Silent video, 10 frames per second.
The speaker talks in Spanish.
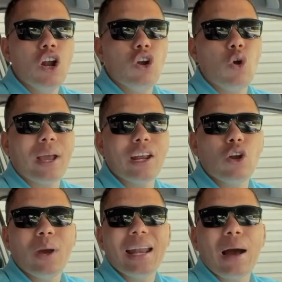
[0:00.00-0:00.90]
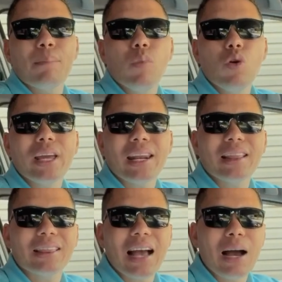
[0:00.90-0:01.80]
lo que no era muy
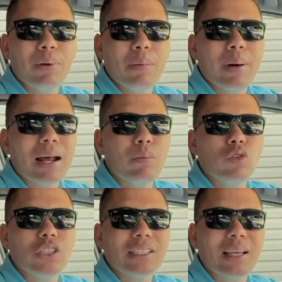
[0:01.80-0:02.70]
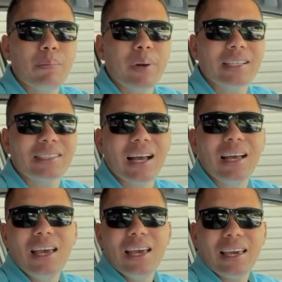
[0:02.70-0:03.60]
rentable para muchas empresas
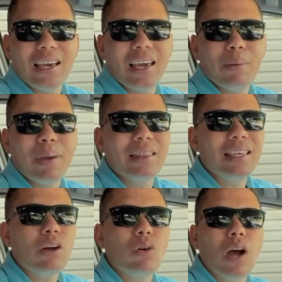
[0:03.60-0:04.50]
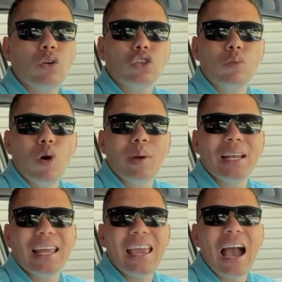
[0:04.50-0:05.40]
que vendían un
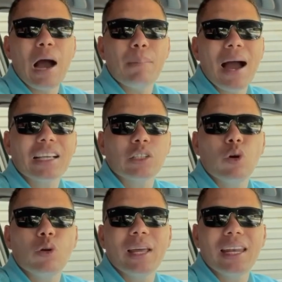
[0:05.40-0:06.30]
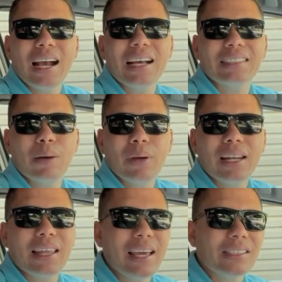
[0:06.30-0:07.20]
automóvil y jamás volverían a
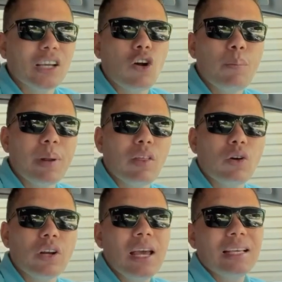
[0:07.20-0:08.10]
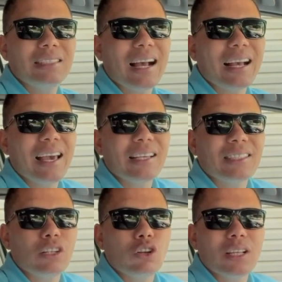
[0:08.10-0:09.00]
saber de ese comprador, ya que
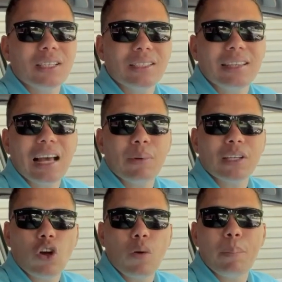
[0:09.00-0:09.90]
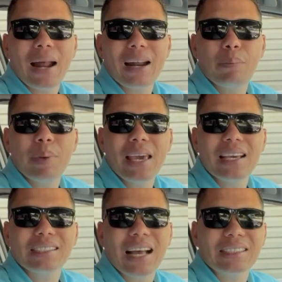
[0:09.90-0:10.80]
este no necesitaba comprar
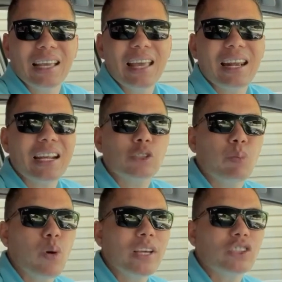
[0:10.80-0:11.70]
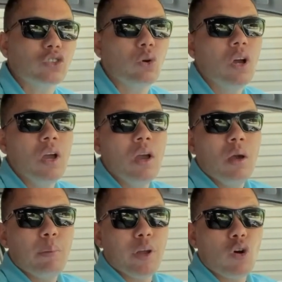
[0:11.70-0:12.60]
piezas y respuesto.
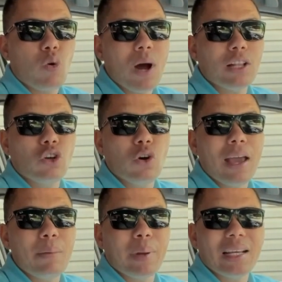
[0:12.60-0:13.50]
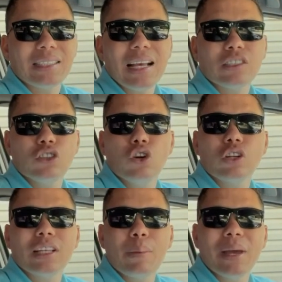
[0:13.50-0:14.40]
Pero cuando empresas
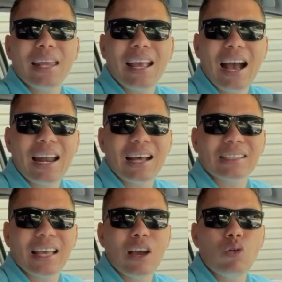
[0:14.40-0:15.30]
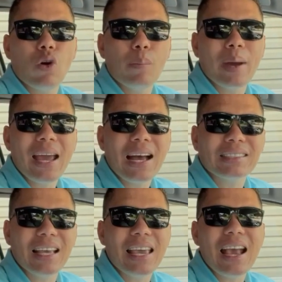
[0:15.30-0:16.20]
norteamericanas,
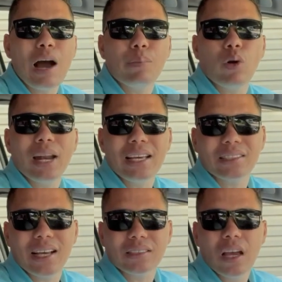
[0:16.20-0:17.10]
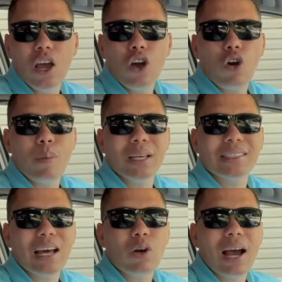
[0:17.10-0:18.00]
europeas y japonesas
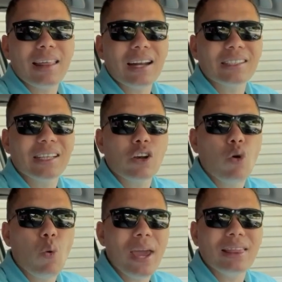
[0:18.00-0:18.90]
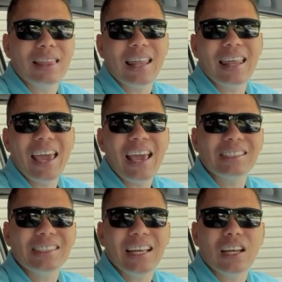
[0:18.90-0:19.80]
comenzaron a darse cuenta de
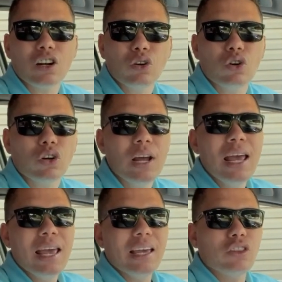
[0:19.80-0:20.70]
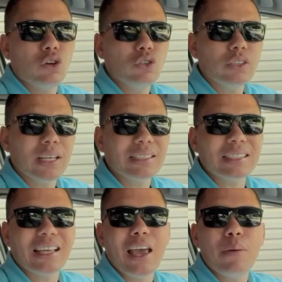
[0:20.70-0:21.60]
este error, entonces
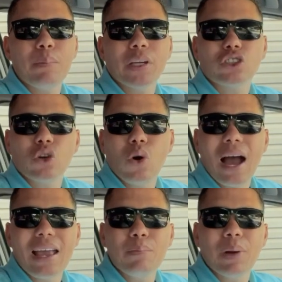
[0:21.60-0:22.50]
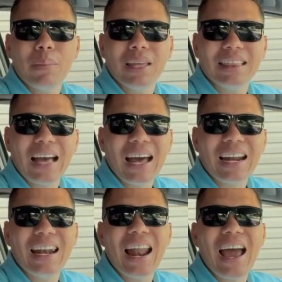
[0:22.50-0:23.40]
se empezó a
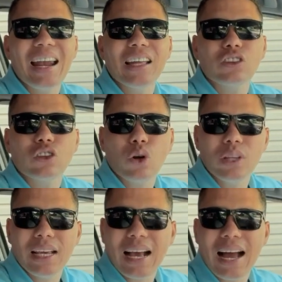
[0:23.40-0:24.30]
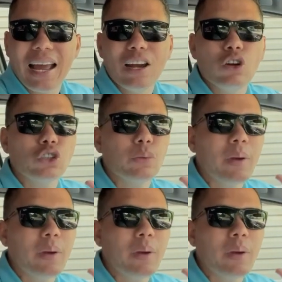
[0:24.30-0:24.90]
implementar la electrónica en los